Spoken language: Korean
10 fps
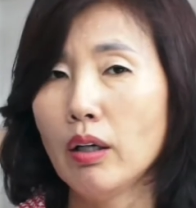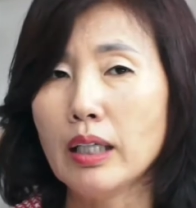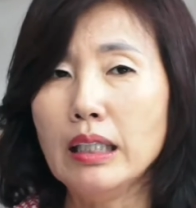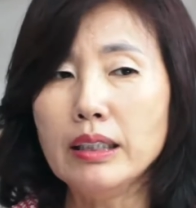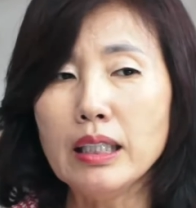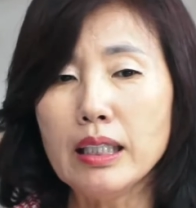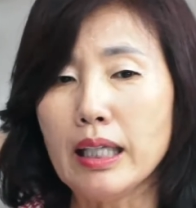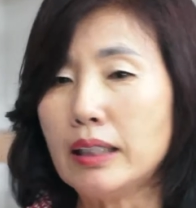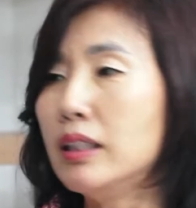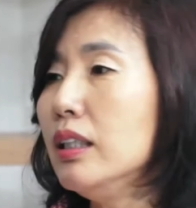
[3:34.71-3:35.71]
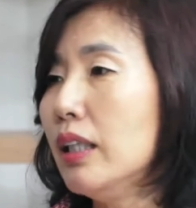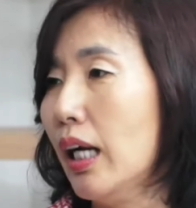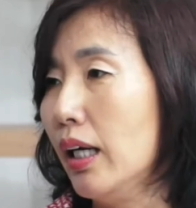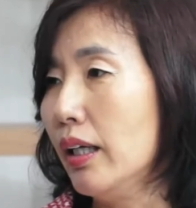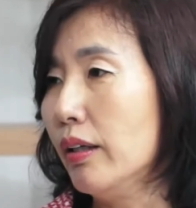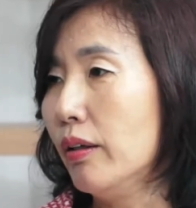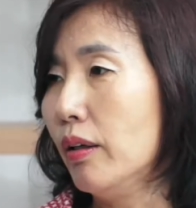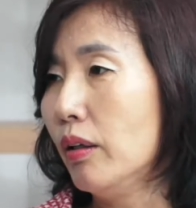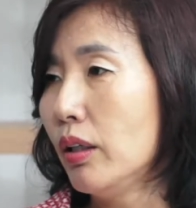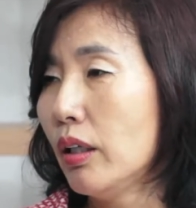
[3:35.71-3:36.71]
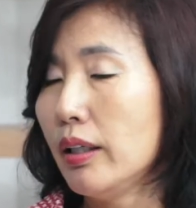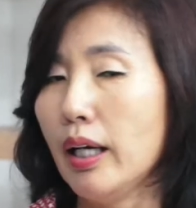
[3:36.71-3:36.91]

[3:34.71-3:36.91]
굉장히 계층이 달라요.